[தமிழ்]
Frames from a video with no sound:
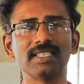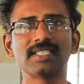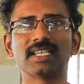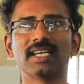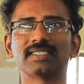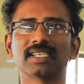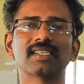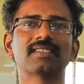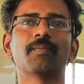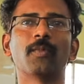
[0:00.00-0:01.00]
செஞ்சுட்டு அது
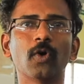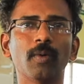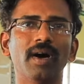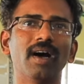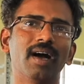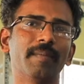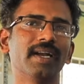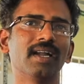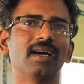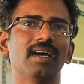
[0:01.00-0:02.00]
சக்சஸா போகுமா
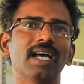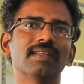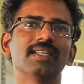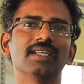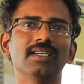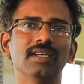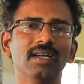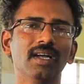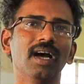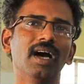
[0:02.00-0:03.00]
அப்படின்னா அது வந்து
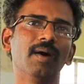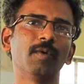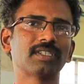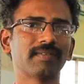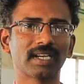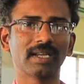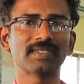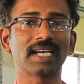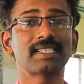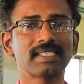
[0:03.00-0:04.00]
மோஸ்ட் ஆஃப் த டைம்
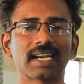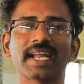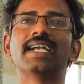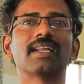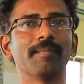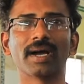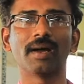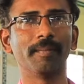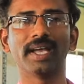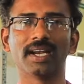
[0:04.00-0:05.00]
சக்ஸஸ் ரேட் ரொம்ப
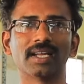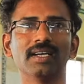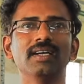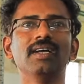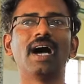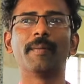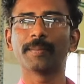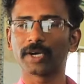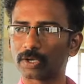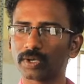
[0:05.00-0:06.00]
கம்மியாக இருக்குது
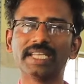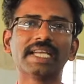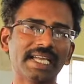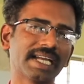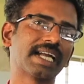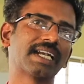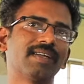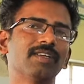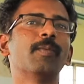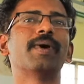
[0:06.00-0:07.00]
அப்படிப்பட்டவங்க இங்கே எங்ககிட்ட
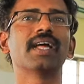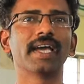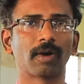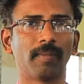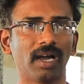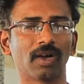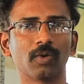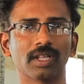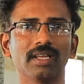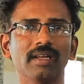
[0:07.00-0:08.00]
வந்து முப்பதாயிரம் ரூபாய்
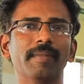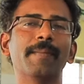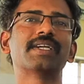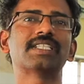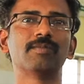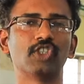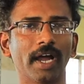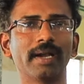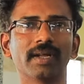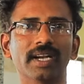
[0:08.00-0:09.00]
கொடுத்து மெம்பர்ஷிப்
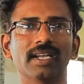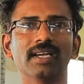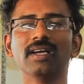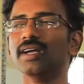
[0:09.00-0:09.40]
ஜாயின் பண்ணிவிட்டு